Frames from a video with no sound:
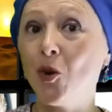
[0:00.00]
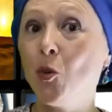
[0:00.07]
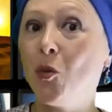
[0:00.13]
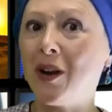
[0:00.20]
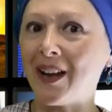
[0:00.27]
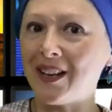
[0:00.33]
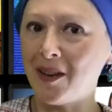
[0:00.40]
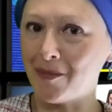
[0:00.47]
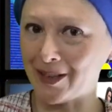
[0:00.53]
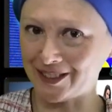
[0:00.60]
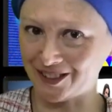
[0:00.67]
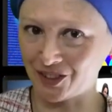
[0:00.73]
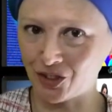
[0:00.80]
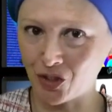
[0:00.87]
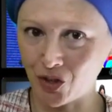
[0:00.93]

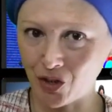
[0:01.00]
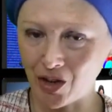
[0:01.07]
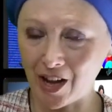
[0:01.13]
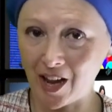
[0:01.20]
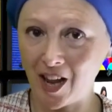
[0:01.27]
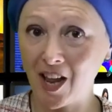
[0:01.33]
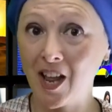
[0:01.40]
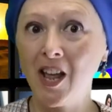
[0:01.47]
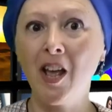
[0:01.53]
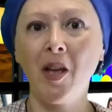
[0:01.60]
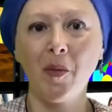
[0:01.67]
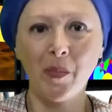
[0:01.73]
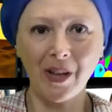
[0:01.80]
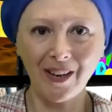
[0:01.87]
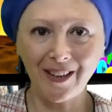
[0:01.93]
un'animazione,
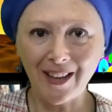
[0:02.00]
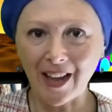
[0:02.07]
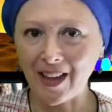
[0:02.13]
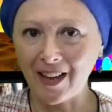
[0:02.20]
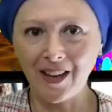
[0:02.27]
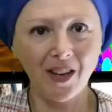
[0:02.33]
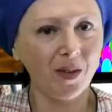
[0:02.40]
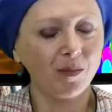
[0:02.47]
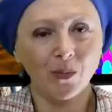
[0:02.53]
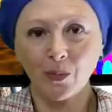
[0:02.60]
perché